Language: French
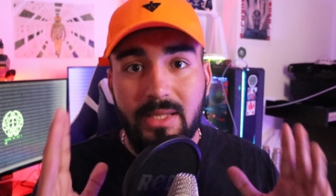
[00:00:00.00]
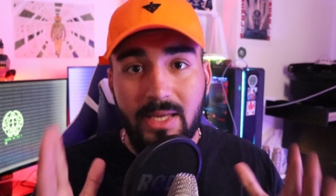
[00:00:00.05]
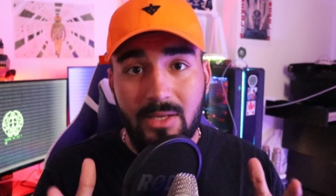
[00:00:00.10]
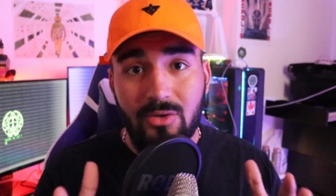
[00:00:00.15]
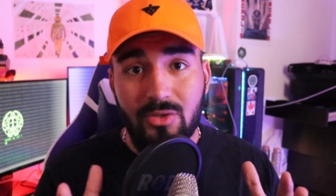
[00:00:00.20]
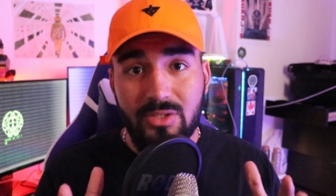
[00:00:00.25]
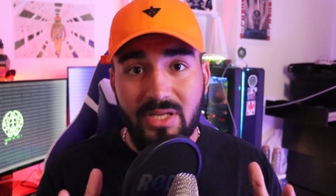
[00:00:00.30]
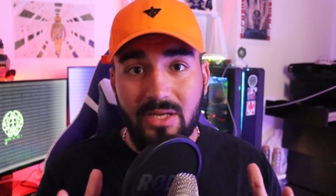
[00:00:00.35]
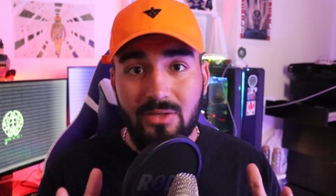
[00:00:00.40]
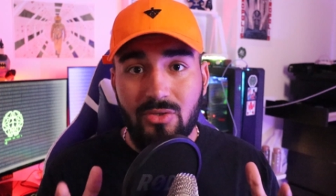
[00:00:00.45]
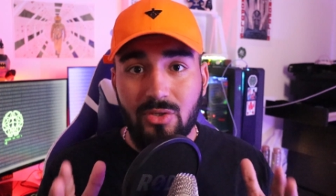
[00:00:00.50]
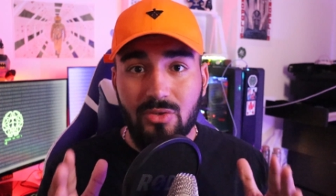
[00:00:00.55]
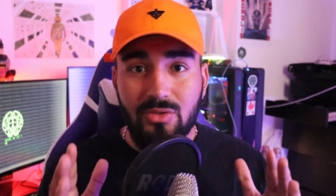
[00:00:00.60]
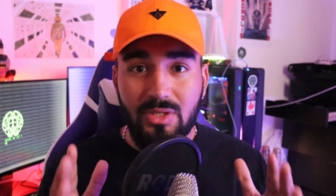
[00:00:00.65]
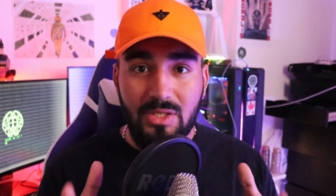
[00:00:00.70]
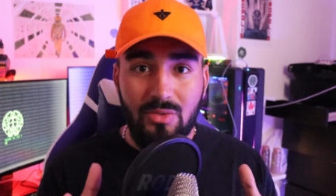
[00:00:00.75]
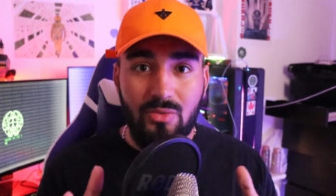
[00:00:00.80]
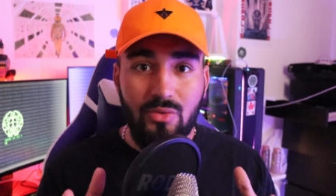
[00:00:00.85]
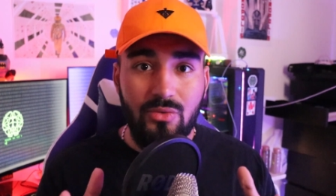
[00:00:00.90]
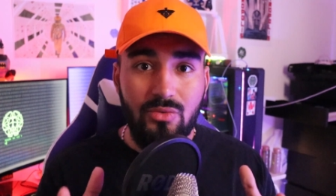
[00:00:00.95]
Il y a un autre hacker
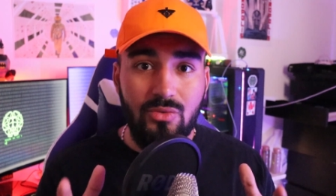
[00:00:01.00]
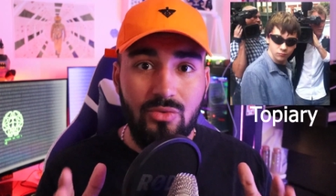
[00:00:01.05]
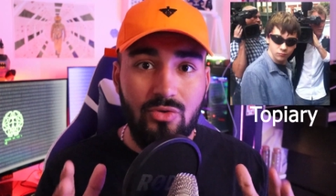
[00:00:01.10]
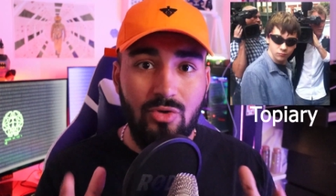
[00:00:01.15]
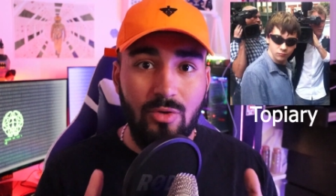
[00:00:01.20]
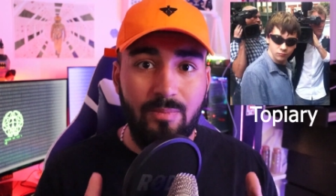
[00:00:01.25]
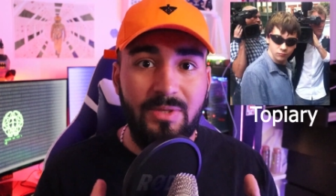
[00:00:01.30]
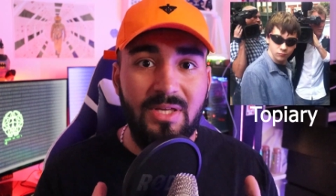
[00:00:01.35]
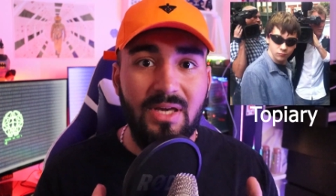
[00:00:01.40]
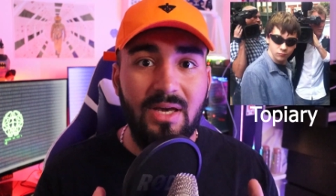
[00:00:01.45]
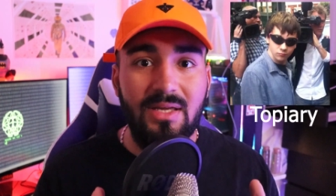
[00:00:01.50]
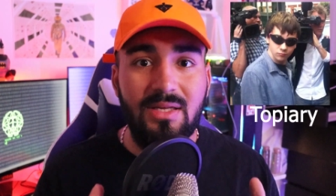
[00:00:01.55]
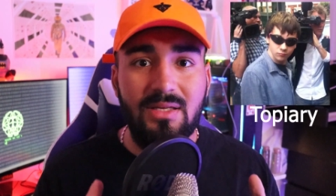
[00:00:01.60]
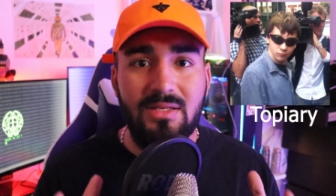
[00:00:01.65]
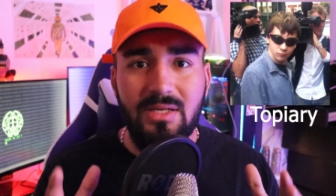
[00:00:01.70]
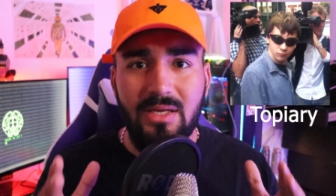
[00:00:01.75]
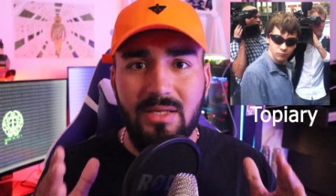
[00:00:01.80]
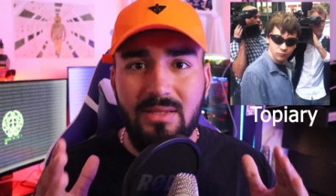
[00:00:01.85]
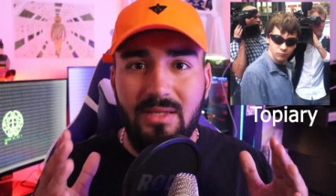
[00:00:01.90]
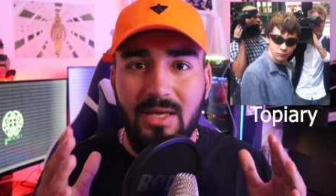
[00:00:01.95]
très connu, Topiari,
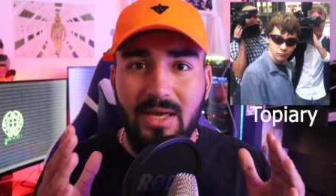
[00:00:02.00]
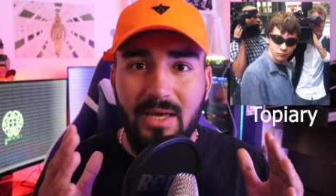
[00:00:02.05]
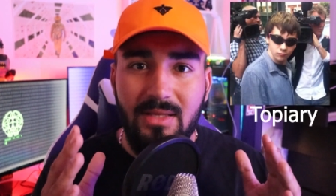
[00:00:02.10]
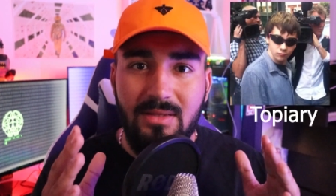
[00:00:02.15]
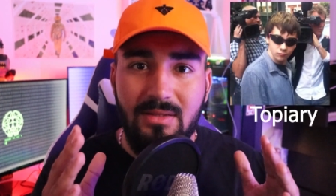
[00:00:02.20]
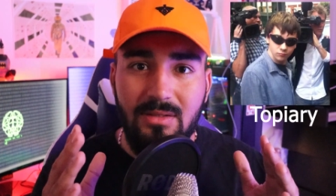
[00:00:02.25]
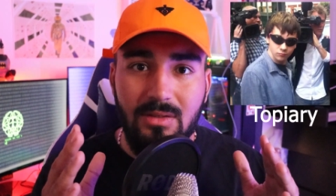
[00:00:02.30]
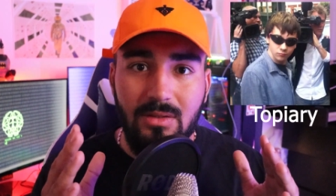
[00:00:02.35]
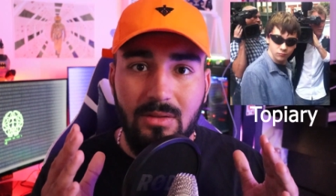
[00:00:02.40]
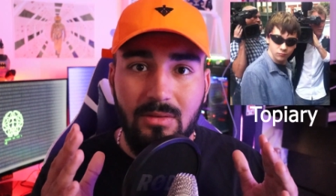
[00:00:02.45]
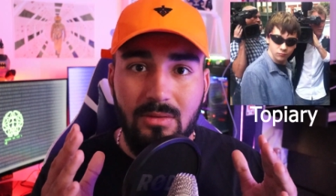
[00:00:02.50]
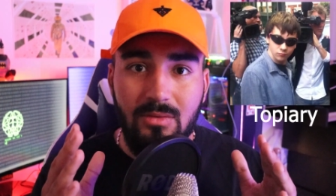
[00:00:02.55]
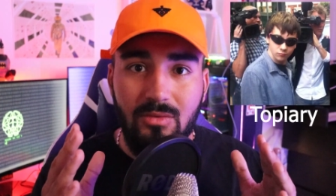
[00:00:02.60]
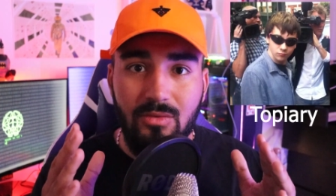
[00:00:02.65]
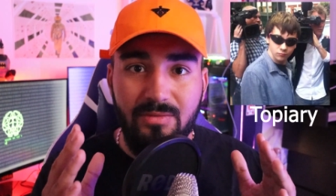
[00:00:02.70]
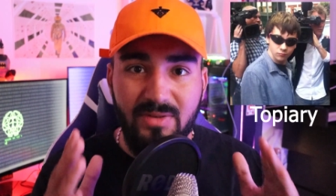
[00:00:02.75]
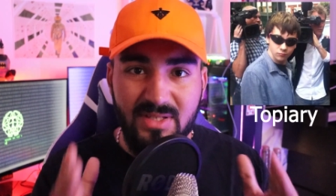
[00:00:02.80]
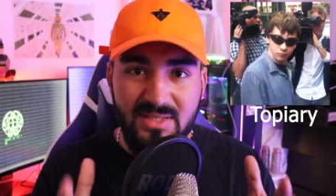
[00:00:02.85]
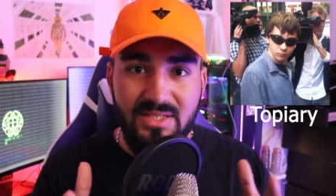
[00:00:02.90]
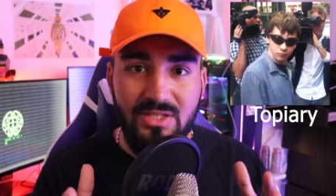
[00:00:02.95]
qui a été arrêté en,
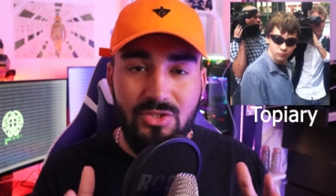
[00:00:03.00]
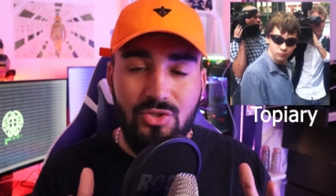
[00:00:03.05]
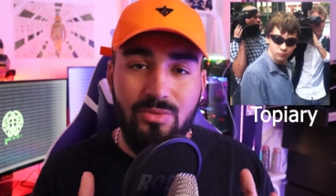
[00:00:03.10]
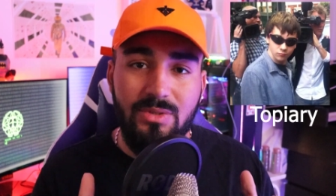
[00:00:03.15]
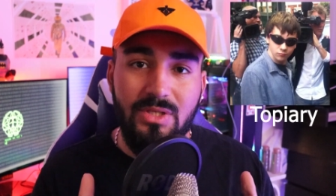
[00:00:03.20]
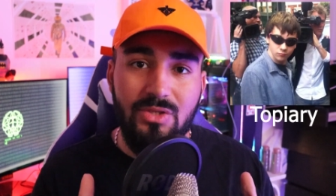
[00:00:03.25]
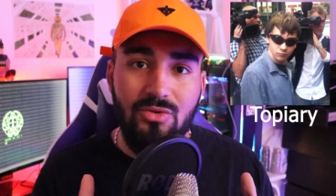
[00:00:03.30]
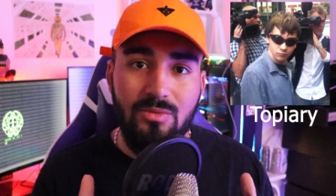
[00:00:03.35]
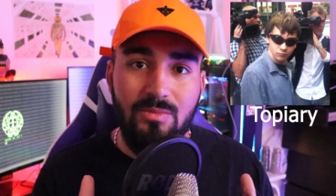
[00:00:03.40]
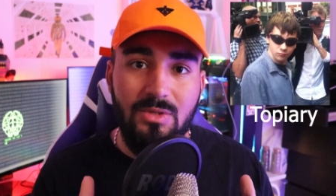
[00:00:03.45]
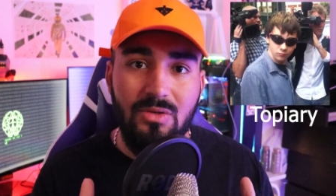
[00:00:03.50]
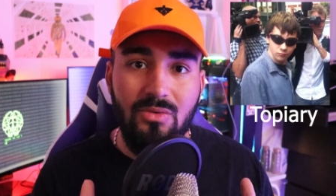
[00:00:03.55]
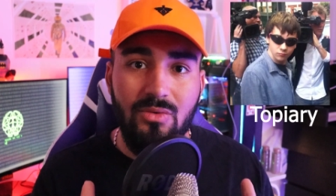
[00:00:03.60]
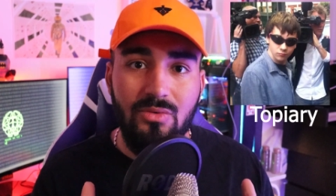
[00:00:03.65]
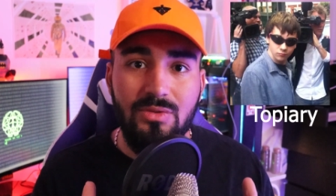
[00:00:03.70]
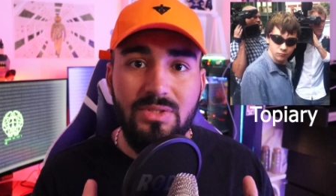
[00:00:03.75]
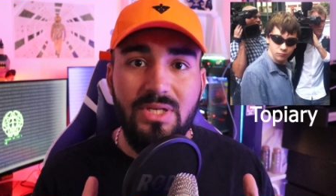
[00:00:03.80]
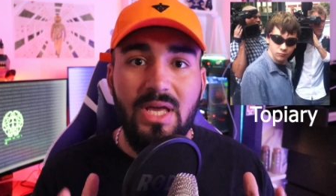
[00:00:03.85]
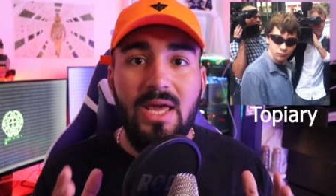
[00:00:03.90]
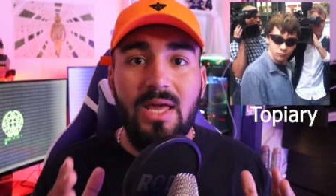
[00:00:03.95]
le 27 juillet
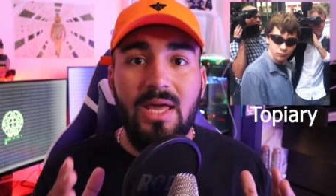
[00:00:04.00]
2011